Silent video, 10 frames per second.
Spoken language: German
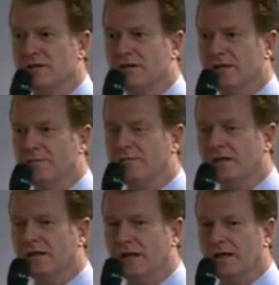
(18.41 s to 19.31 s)
neben
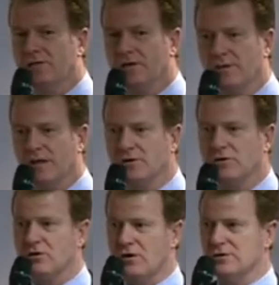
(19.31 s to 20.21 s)
der Cloud eben auch
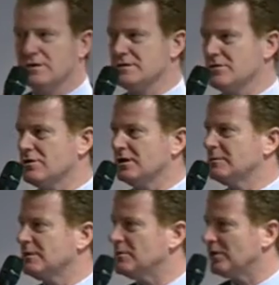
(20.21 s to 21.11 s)
noch andere Sachen
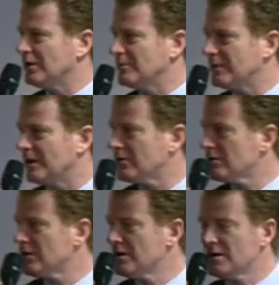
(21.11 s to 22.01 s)
gibt, die man eben auch